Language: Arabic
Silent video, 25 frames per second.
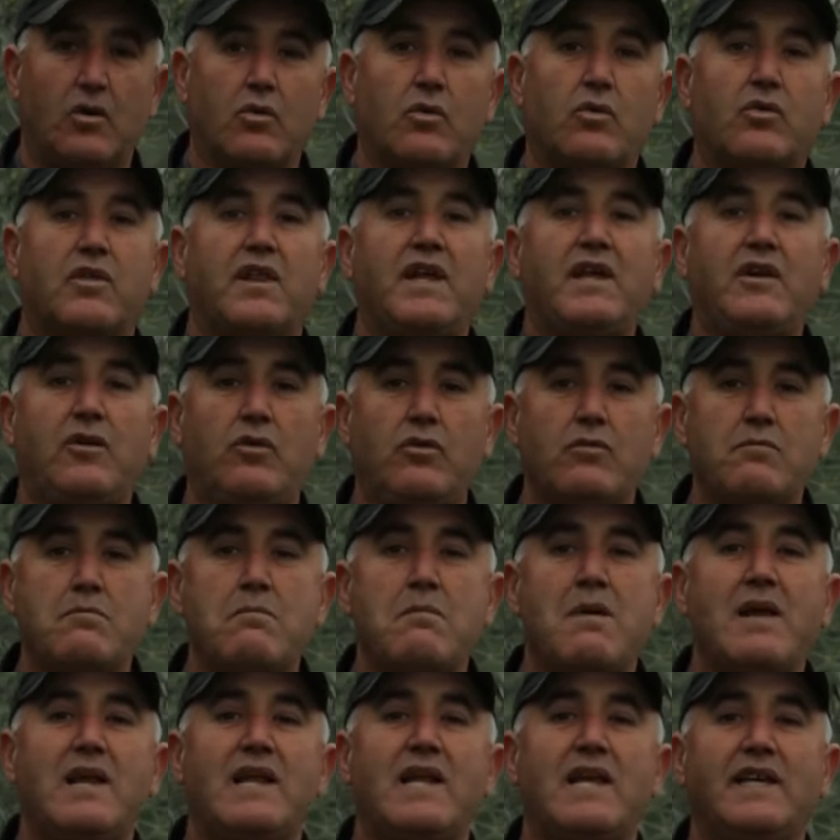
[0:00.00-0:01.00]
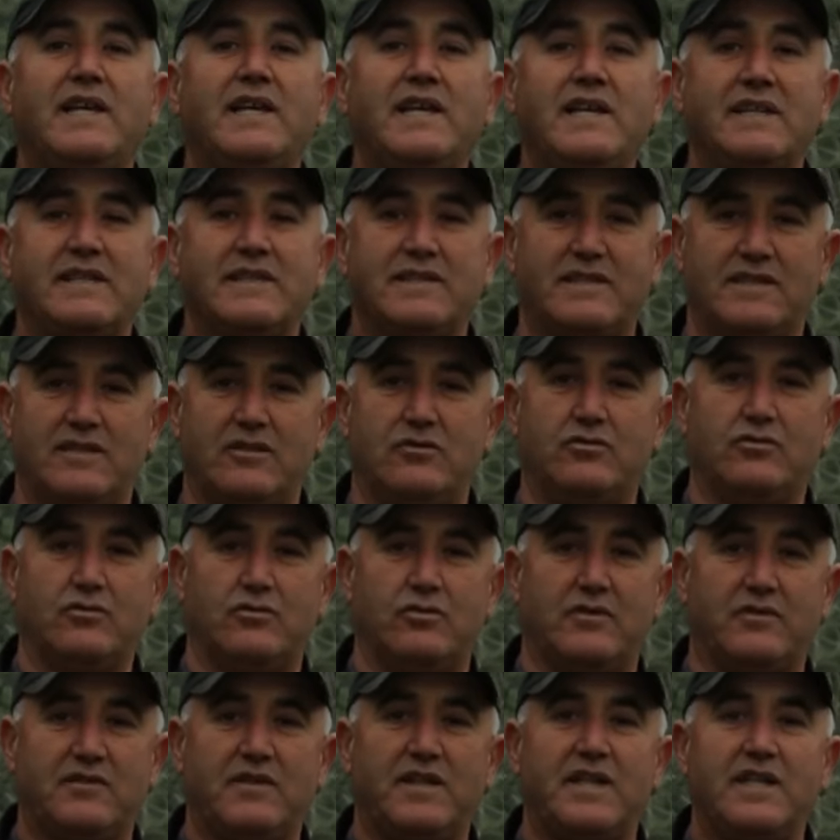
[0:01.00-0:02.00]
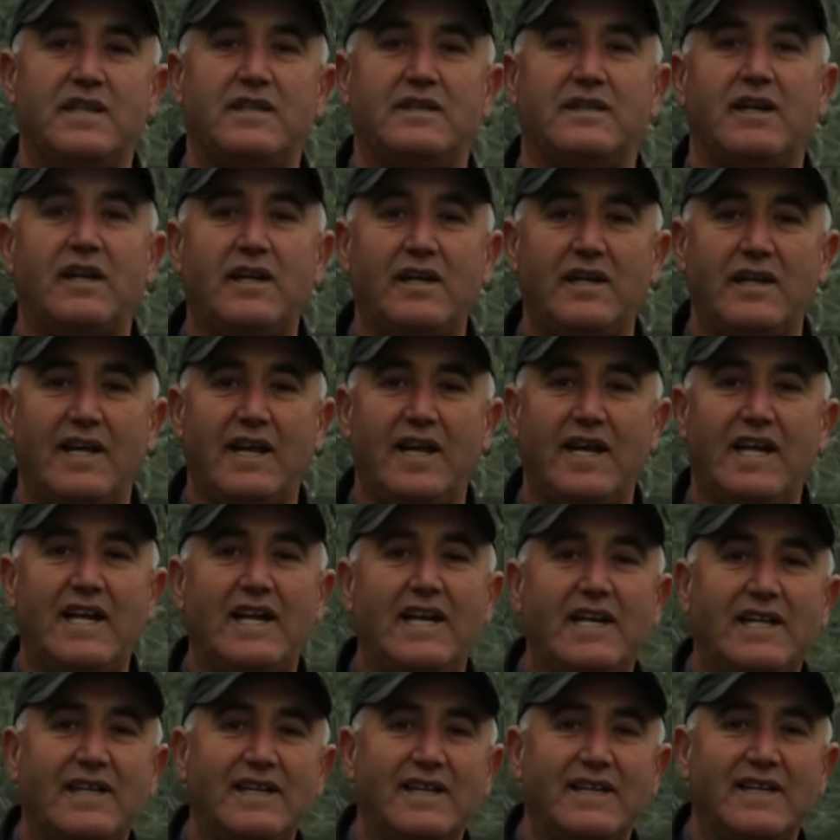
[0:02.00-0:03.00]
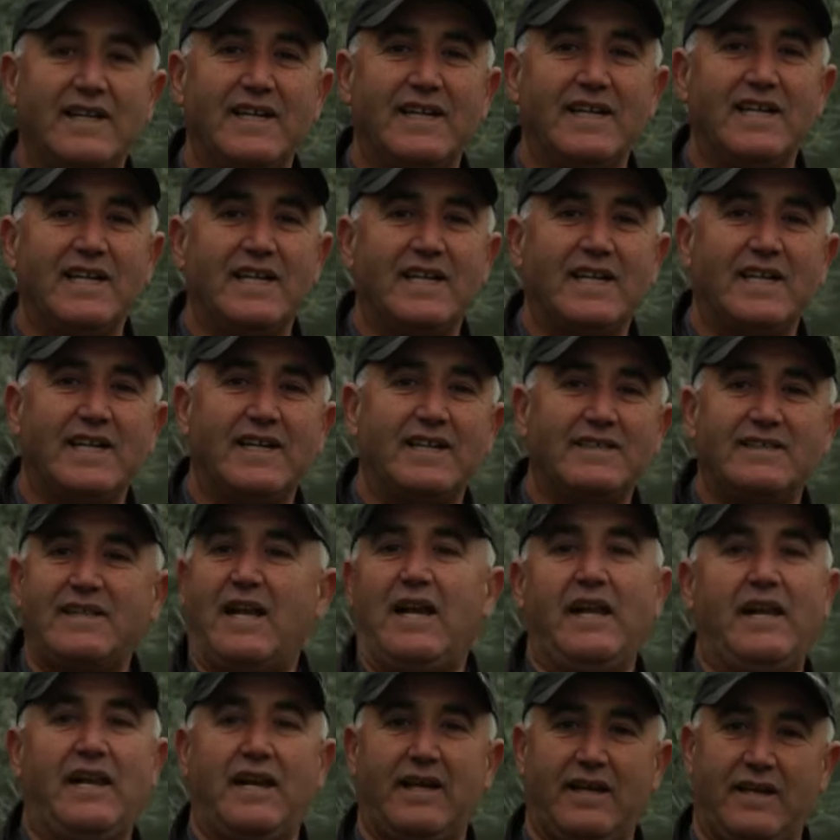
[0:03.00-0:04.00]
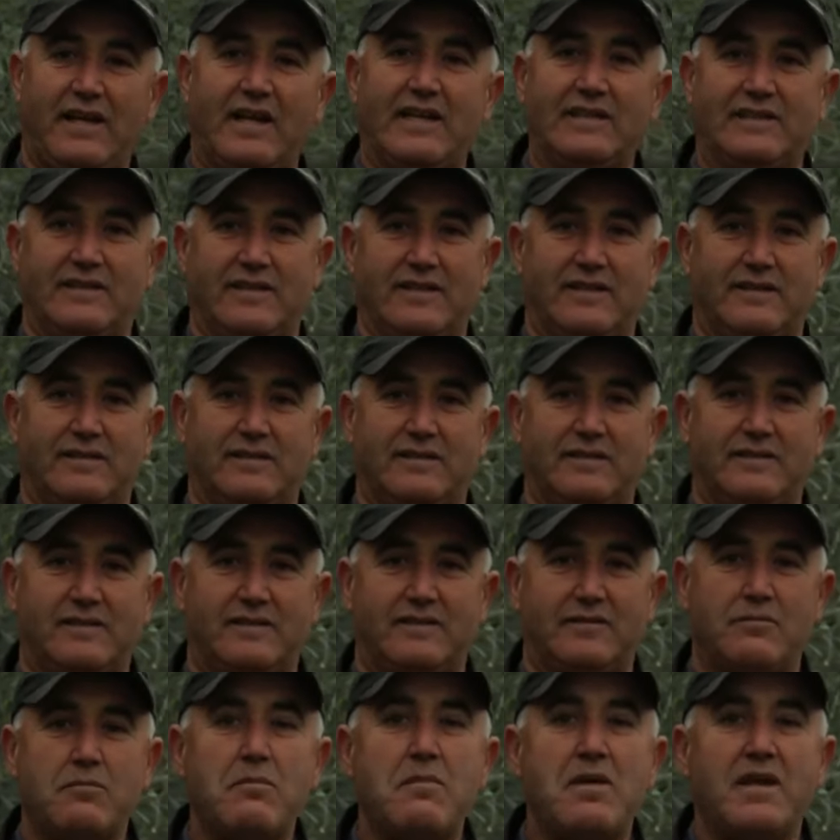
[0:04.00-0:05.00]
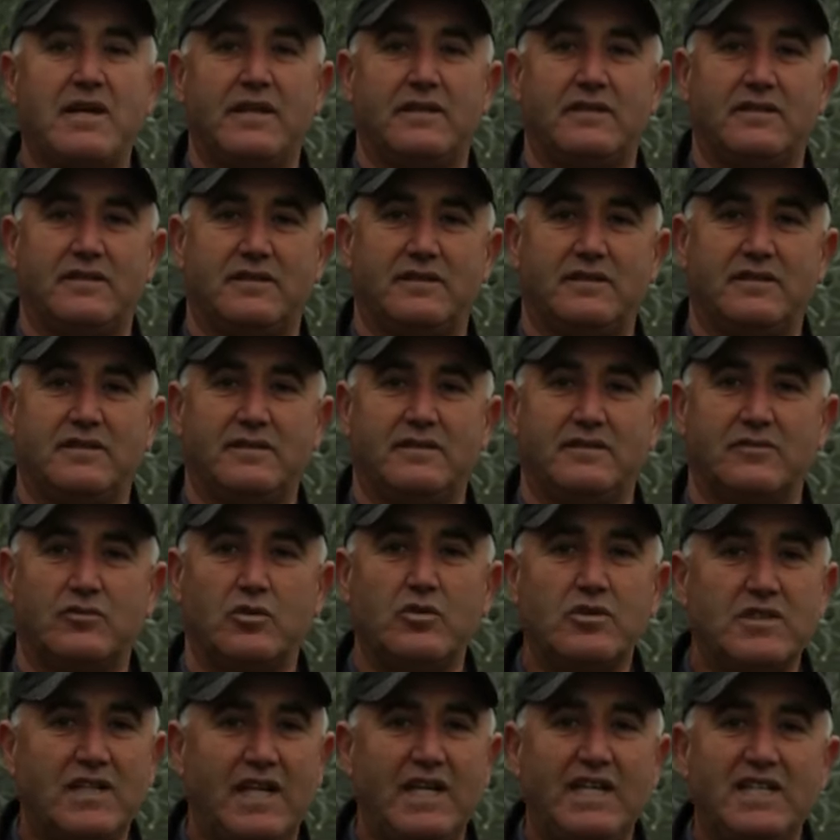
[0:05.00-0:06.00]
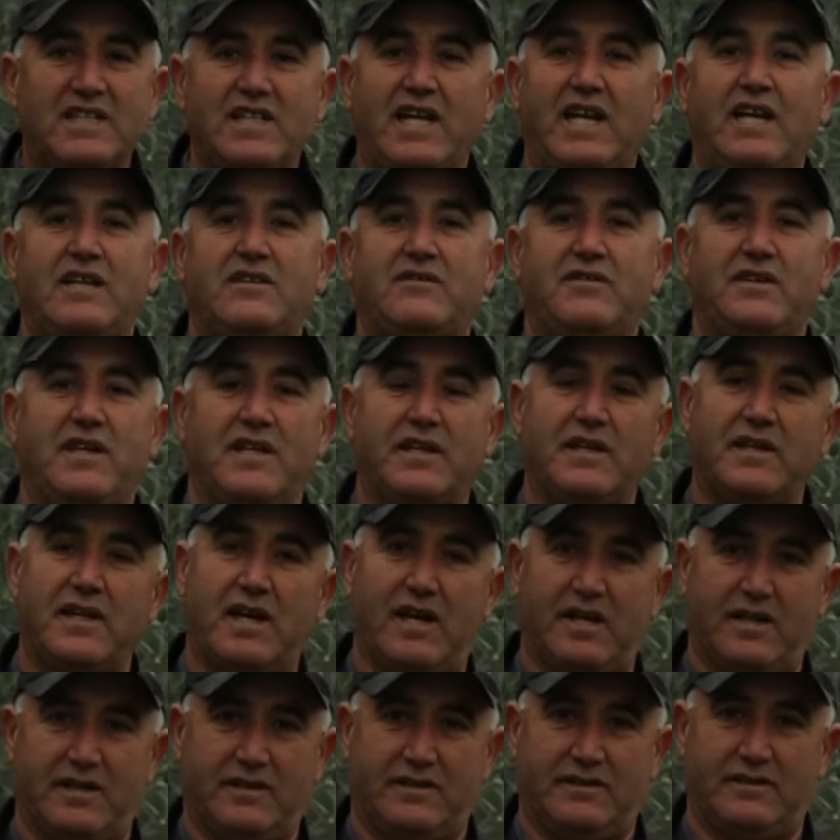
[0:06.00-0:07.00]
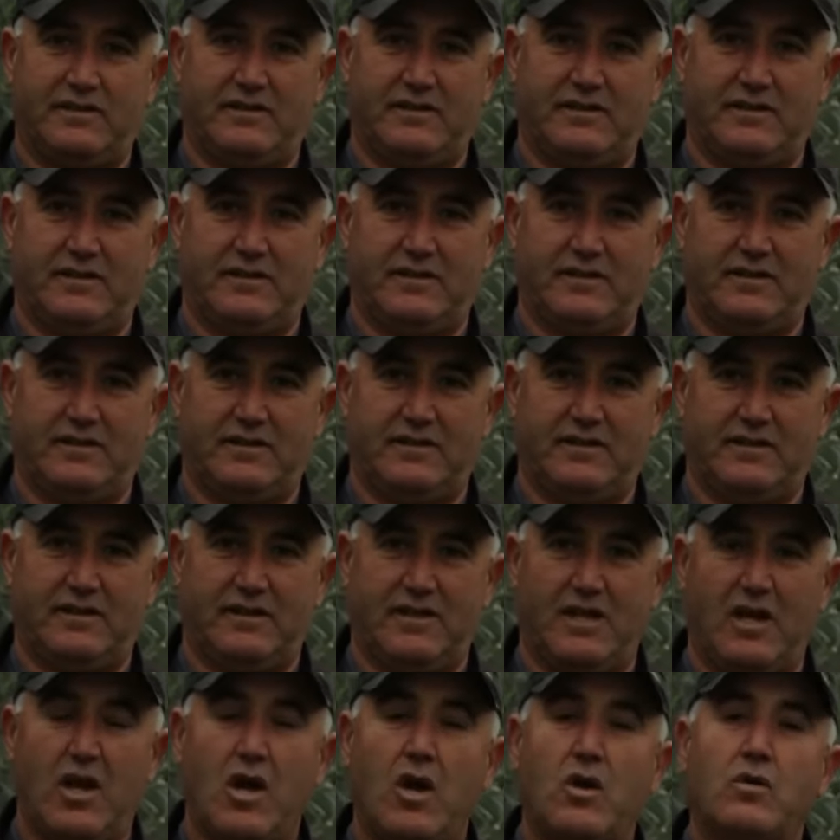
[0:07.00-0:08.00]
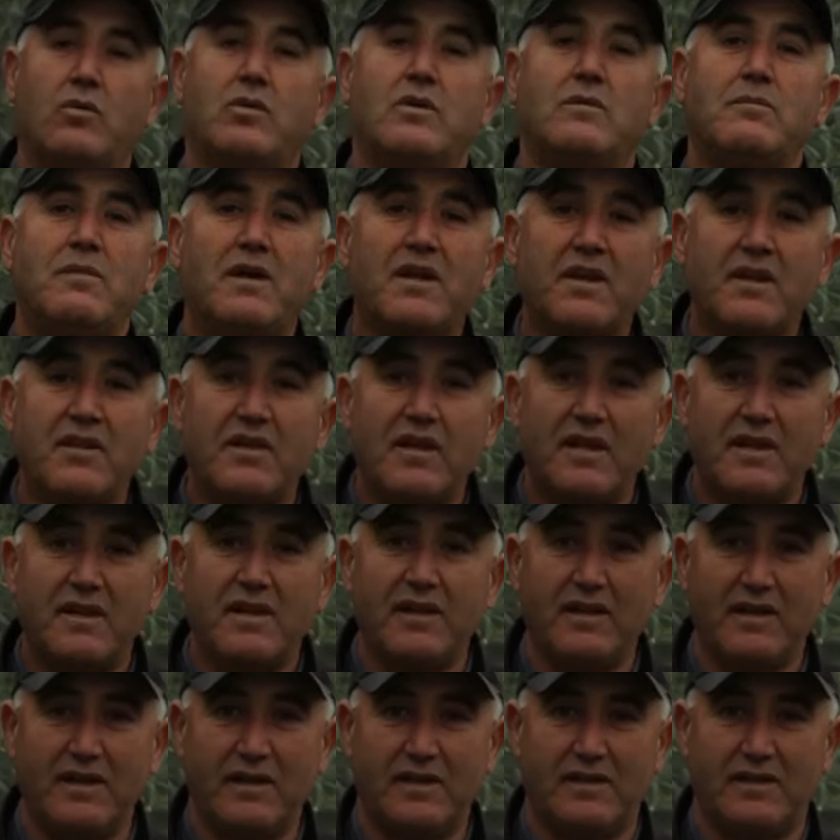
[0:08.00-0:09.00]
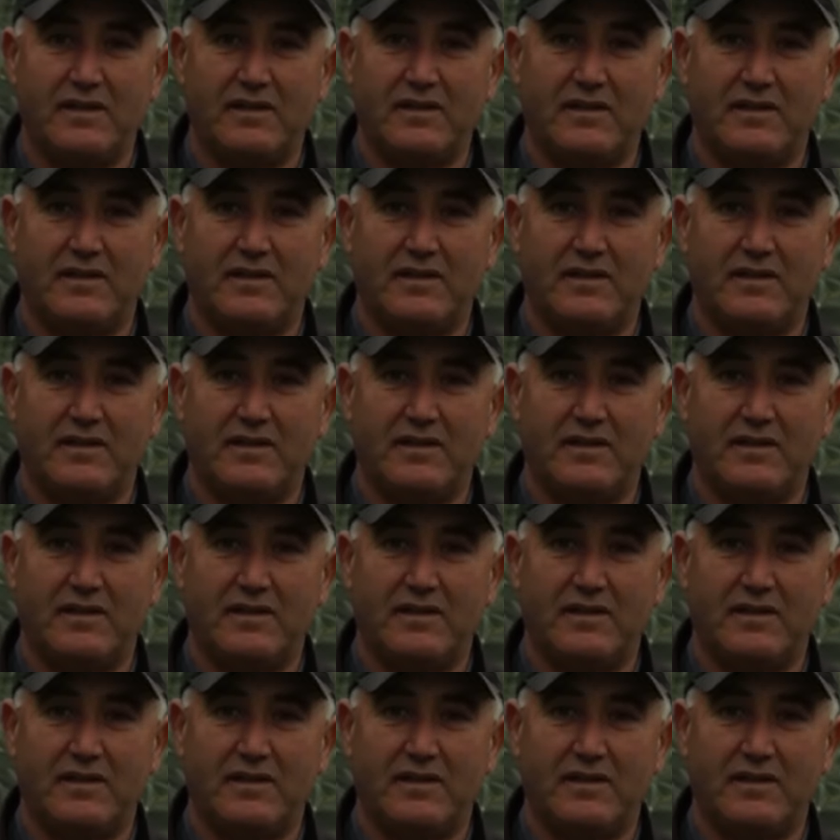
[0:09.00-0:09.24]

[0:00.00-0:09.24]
وضيعوا ملايين الزيتون في ايطاليا اللي تحرق اصل مات قلت عليك شعلت فيه النار والمرض هذايا